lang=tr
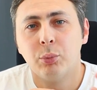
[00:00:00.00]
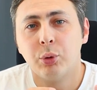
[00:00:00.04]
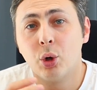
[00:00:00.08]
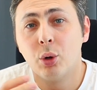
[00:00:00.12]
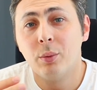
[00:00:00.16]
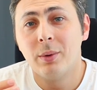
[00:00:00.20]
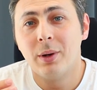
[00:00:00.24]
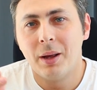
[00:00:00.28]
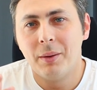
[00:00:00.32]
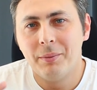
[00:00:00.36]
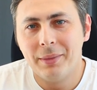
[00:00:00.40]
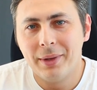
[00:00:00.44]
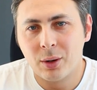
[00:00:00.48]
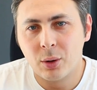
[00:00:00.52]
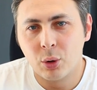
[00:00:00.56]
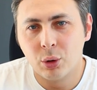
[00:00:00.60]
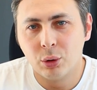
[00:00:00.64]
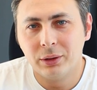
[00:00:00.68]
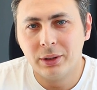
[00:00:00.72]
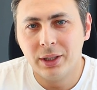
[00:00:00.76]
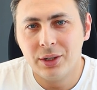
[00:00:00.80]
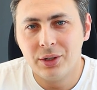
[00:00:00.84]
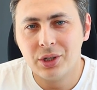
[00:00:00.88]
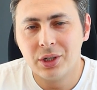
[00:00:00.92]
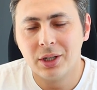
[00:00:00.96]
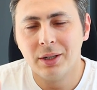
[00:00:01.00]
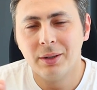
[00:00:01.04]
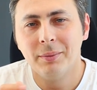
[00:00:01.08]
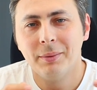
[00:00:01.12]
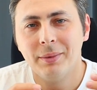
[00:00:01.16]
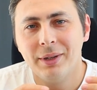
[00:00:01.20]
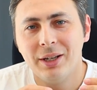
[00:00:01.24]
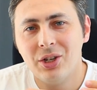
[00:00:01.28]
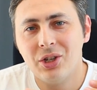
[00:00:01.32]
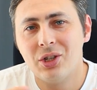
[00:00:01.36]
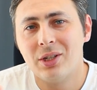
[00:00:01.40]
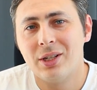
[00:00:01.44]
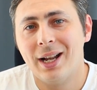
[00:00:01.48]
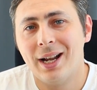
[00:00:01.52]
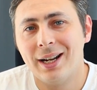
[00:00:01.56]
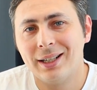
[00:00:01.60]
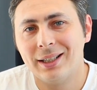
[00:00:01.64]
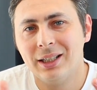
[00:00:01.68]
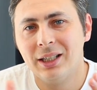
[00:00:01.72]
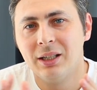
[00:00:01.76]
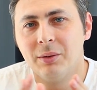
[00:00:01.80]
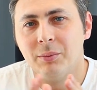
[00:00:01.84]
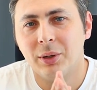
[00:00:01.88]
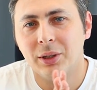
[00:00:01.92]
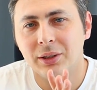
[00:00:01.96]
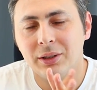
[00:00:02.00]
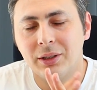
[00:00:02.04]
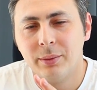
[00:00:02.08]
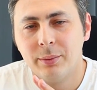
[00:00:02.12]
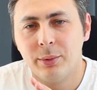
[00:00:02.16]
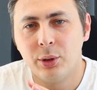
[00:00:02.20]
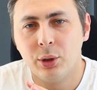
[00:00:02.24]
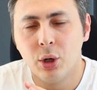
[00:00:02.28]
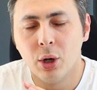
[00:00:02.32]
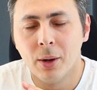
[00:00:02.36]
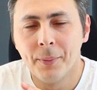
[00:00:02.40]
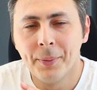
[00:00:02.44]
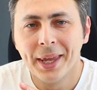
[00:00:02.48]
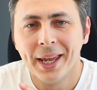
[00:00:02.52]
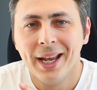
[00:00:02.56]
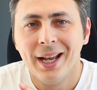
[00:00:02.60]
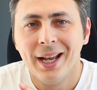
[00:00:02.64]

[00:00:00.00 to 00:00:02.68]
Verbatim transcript: problemler ortaya çıkıp işler de batabiliyor.